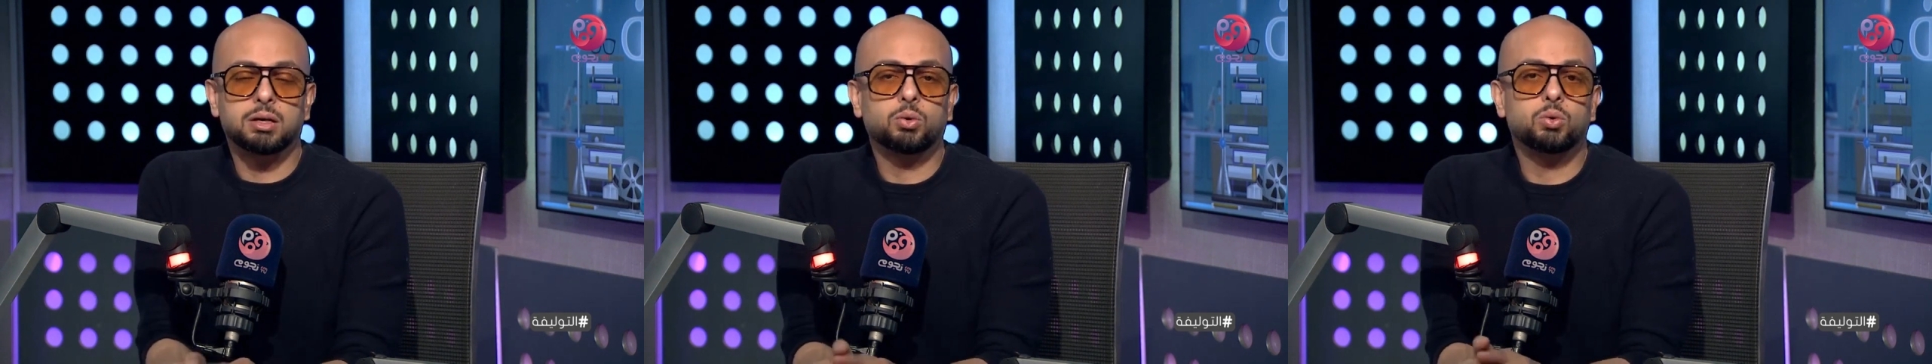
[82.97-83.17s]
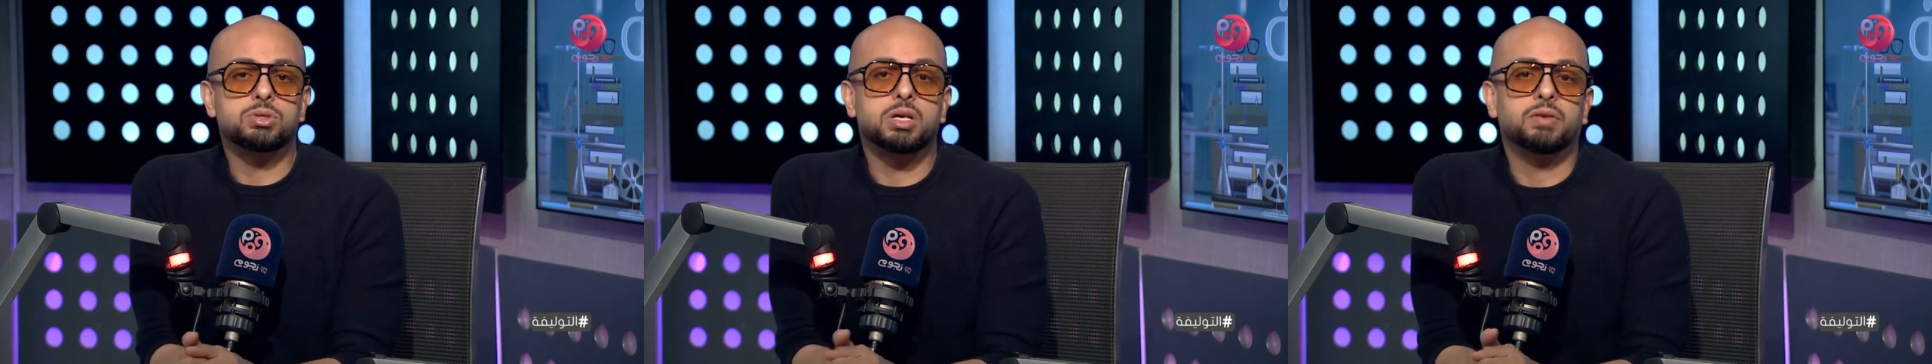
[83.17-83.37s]

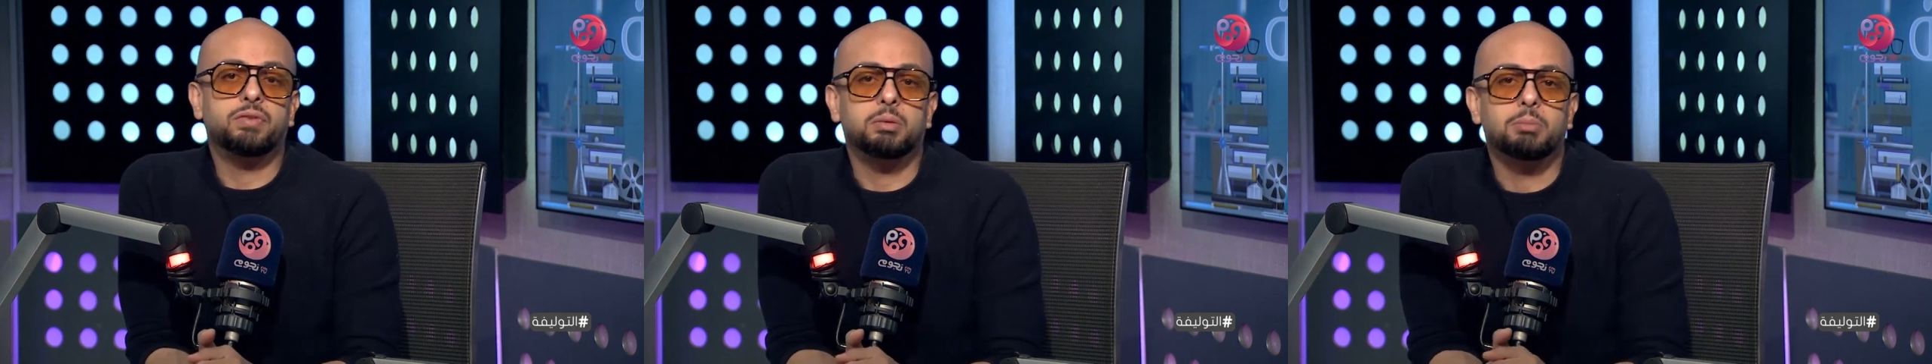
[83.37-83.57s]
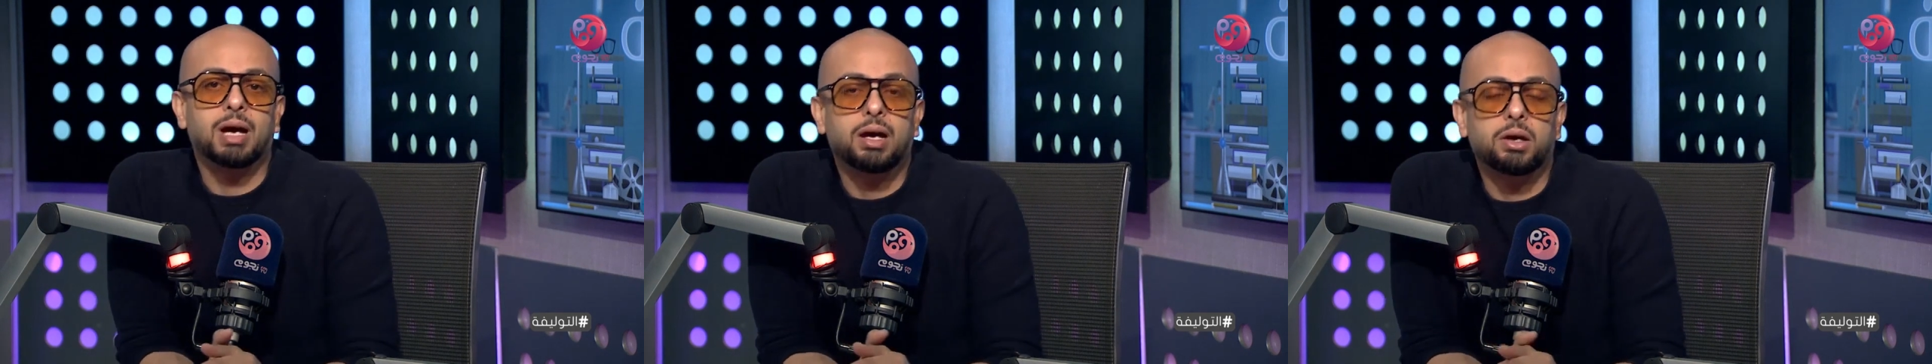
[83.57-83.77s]
الرجل
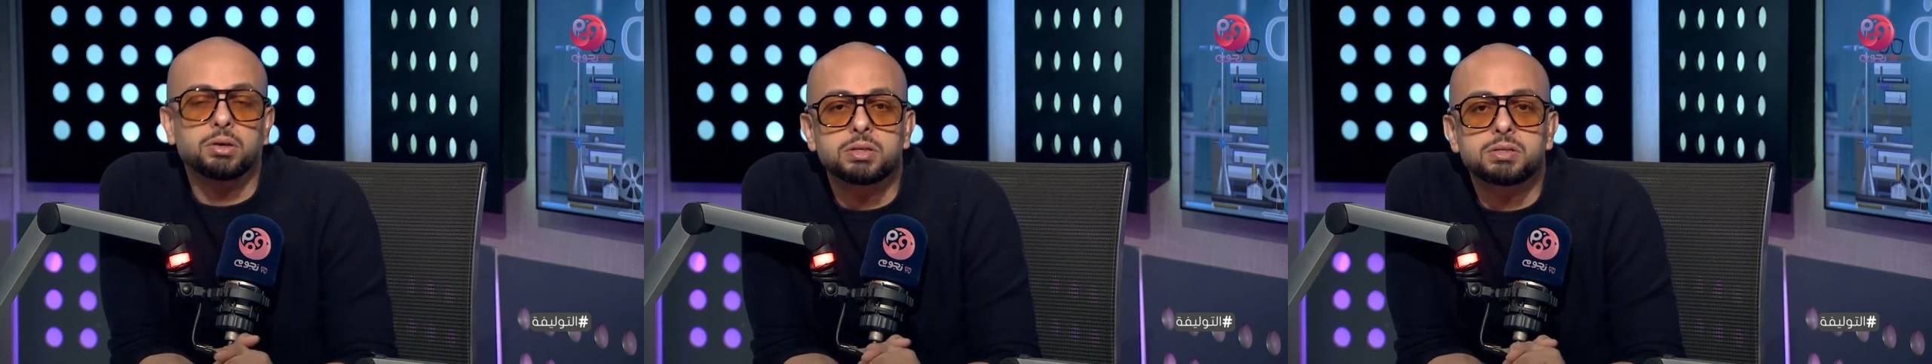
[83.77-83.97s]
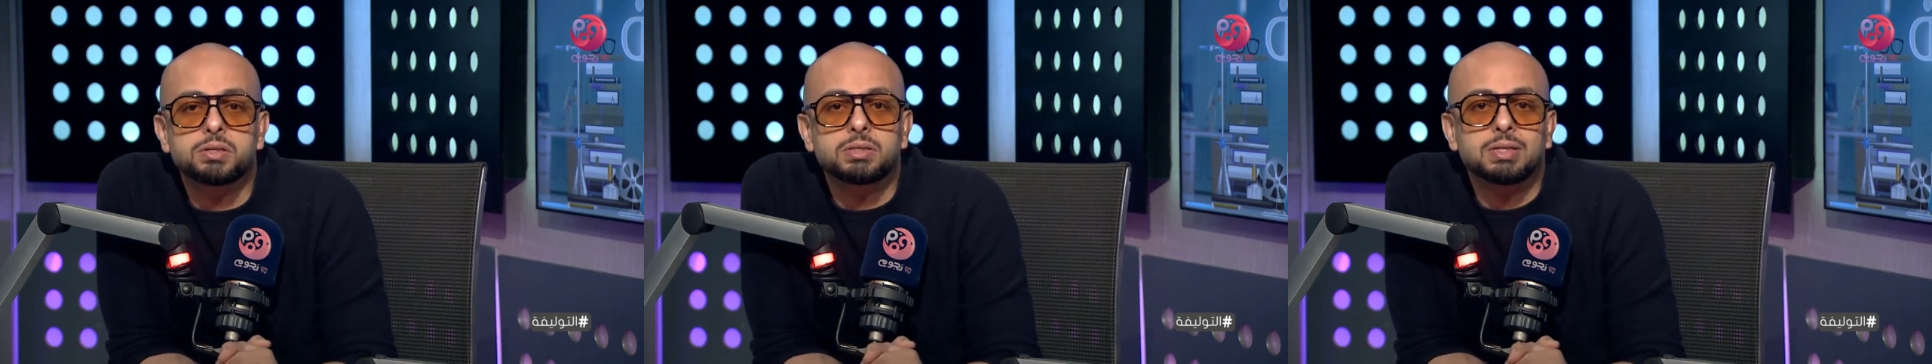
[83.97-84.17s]
سافر مع
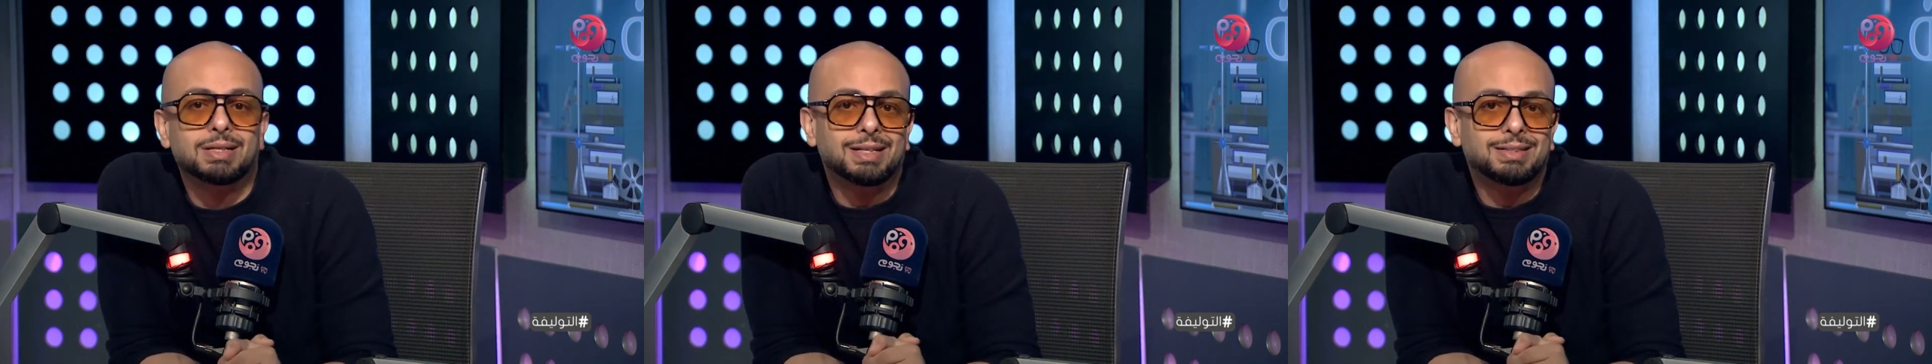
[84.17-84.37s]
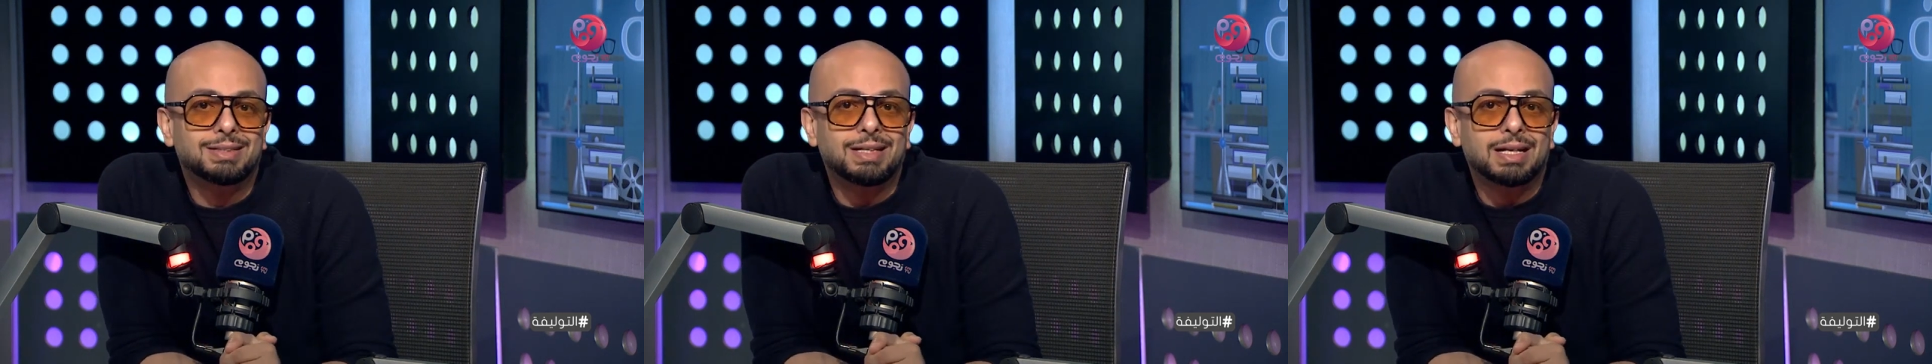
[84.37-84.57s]
الرئيس
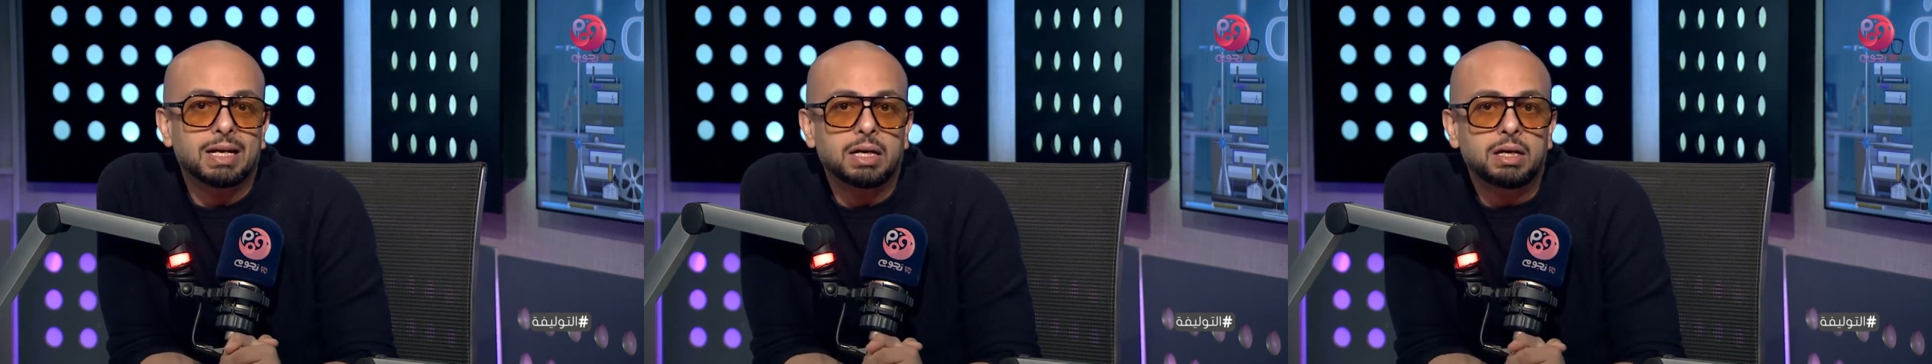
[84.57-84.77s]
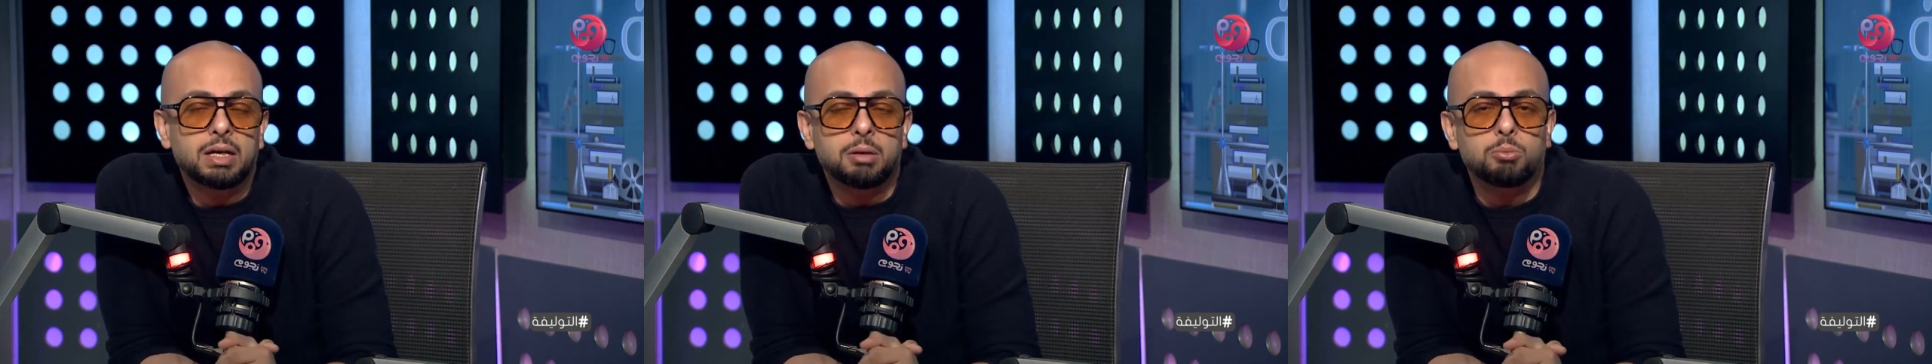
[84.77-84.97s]
السادات الى